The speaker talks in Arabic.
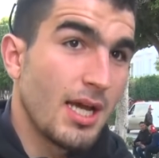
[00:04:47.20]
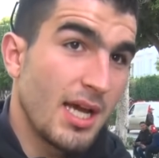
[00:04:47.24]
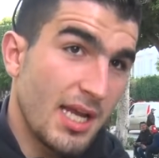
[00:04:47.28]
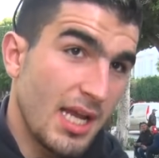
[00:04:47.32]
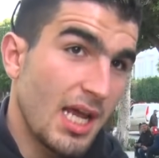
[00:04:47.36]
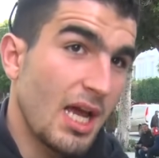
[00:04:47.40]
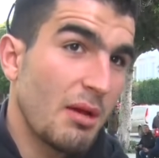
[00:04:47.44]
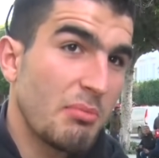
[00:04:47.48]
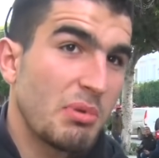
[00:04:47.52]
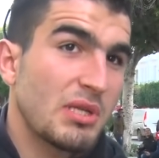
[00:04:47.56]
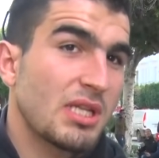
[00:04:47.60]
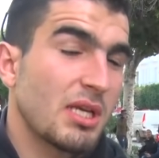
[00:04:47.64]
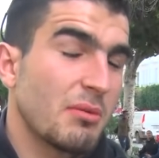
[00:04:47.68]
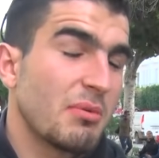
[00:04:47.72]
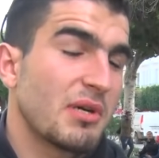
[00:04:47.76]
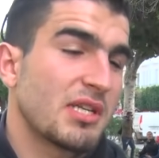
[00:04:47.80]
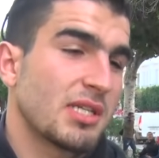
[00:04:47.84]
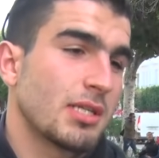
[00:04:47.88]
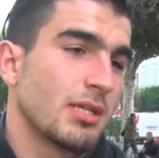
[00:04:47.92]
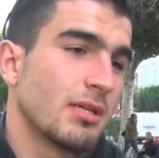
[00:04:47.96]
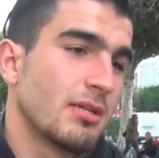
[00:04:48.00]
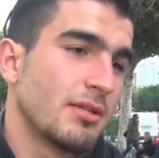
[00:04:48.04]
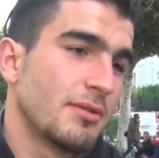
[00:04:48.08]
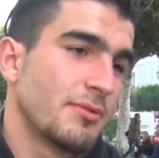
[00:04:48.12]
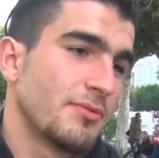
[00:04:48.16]
انا حبيتها
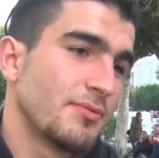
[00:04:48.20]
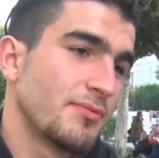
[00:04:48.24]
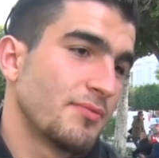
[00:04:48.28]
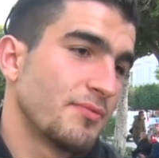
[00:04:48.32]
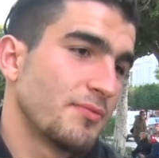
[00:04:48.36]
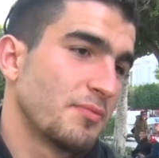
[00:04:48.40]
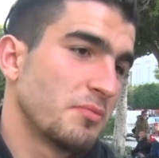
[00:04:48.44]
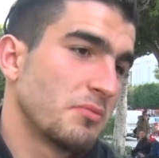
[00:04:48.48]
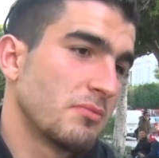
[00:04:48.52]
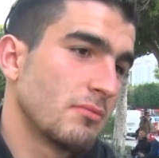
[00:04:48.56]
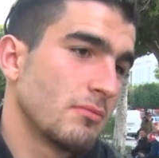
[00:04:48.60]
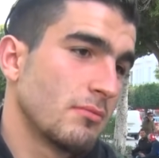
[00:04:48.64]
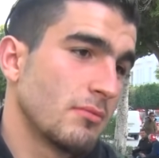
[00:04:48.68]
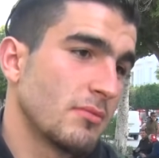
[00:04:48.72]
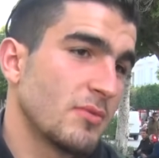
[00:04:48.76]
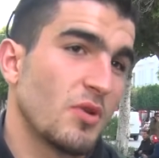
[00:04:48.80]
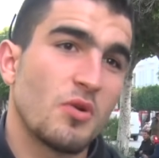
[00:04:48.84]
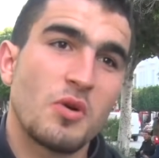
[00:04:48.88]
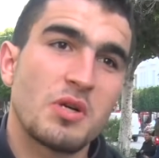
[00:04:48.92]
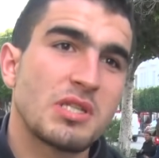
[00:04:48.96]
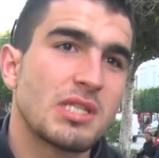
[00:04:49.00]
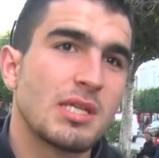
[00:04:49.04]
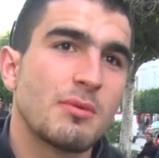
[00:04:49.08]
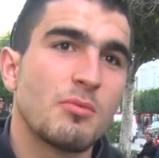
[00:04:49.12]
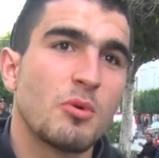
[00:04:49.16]
برشا
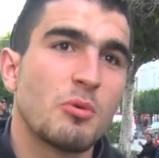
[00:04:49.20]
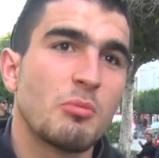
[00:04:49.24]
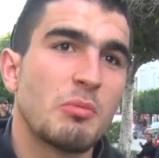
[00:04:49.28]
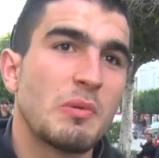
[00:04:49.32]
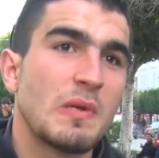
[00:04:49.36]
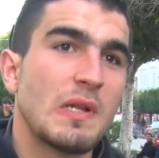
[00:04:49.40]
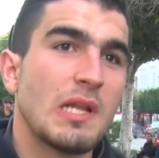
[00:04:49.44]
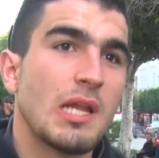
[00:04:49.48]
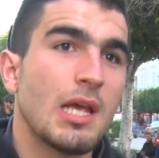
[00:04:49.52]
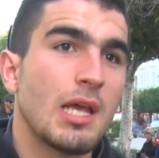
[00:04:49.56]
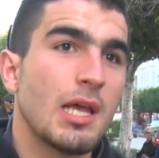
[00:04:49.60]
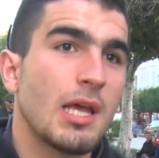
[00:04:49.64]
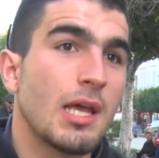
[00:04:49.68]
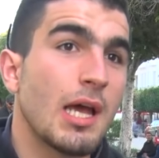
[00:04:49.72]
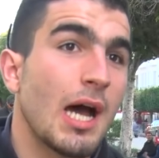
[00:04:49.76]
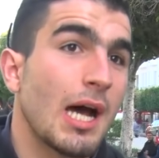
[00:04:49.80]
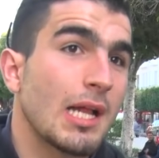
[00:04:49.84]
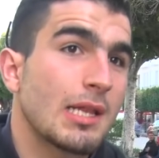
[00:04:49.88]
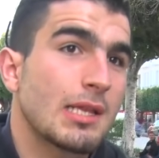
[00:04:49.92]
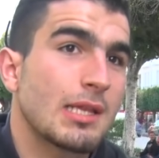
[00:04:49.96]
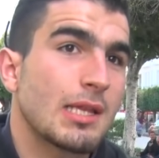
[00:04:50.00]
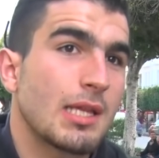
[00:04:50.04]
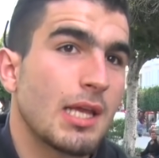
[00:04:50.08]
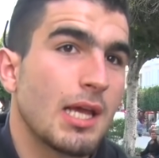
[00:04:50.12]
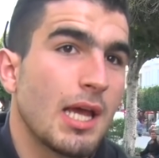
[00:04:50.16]
اقسم بالله
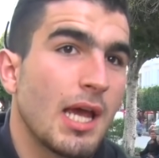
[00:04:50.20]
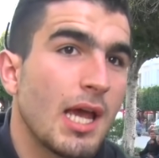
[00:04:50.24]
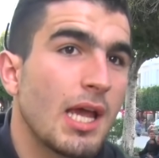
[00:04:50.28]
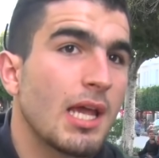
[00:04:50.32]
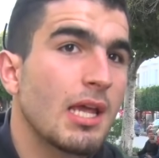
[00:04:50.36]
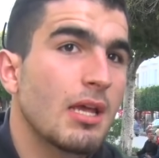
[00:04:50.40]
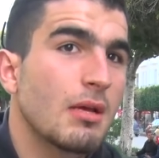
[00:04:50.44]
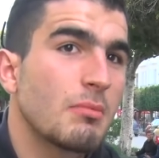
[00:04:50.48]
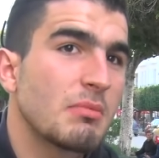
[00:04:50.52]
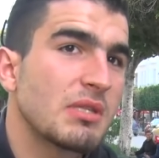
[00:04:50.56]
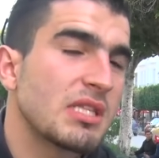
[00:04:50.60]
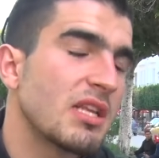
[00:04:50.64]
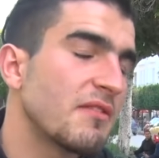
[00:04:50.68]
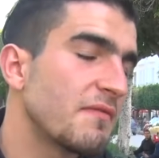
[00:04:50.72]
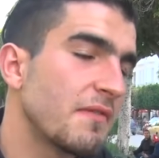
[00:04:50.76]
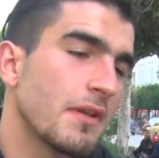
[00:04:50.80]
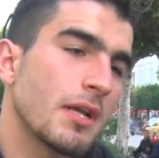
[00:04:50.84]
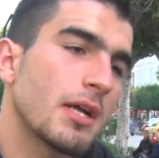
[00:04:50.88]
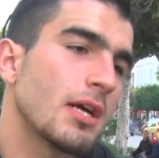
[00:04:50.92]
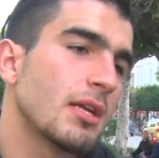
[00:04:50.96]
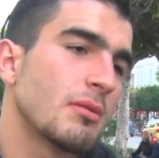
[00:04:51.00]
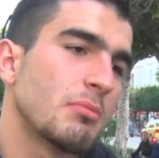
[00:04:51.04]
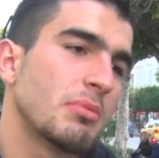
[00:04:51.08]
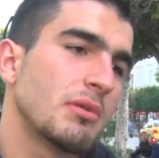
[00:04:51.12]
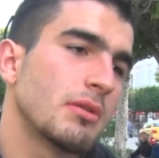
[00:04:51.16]
حتى هي مازالت
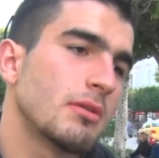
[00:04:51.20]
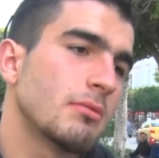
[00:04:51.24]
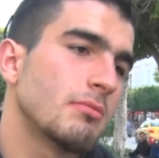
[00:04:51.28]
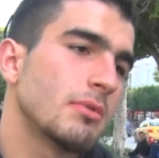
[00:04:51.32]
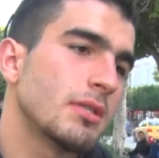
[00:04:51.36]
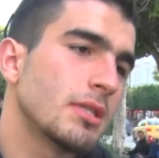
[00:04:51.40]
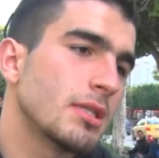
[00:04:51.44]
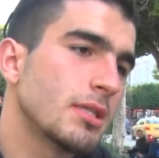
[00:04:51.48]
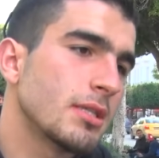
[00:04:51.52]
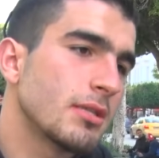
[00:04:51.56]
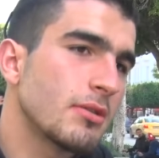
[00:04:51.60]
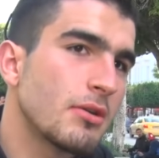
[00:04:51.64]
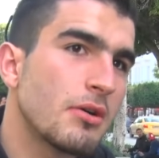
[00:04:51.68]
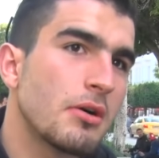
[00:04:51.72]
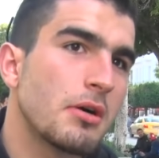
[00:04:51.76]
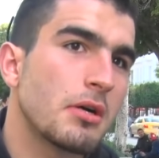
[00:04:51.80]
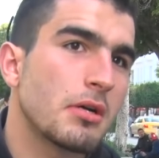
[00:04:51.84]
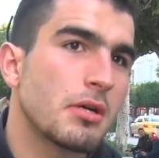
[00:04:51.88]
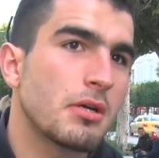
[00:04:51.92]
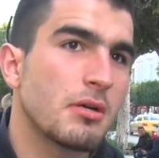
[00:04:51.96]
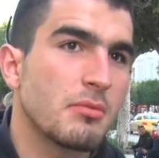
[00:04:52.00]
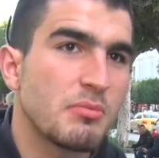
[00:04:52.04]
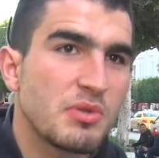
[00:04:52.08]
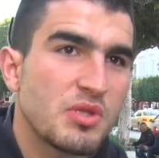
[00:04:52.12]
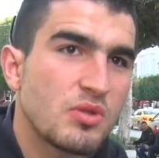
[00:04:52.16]
في قلبي
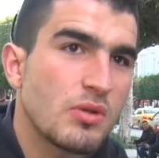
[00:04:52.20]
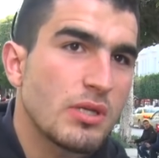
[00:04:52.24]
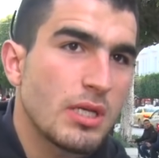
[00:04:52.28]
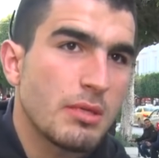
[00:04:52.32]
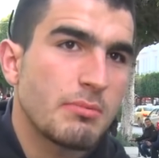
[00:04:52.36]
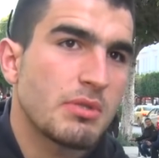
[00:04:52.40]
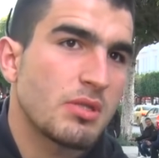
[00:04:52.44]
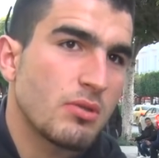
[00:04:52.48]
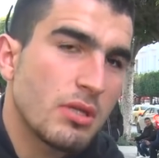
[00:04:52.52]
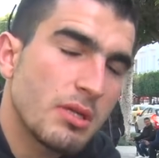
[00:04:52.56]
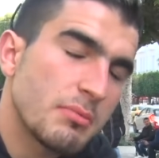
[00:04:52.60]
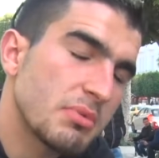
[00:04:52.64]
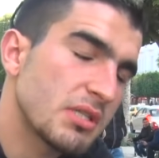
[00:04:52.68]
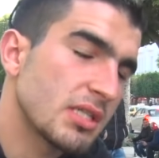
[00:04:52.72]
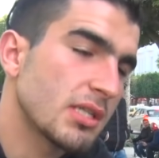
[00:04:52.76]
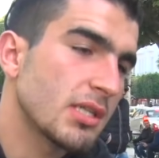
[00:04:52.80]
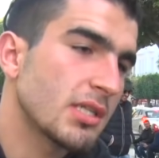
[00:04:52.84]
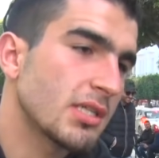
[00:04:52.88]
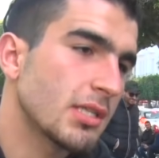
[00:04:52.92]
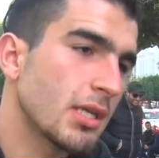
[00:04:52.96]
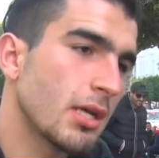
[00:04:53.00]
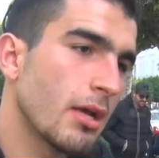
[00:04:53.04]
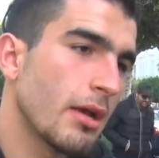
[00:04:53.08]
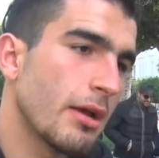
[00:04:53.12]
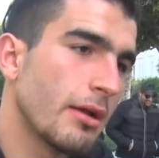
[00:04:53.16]
دونك بشويه بشويه باش
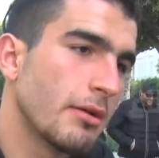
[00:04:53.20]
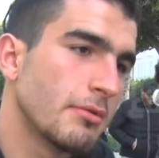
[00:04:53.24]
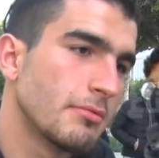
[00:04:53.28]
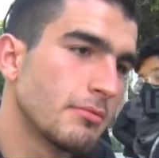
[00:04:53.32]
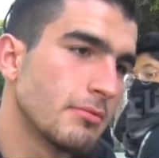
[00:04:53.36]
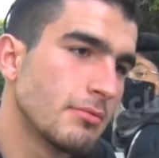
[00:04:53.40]
ننساها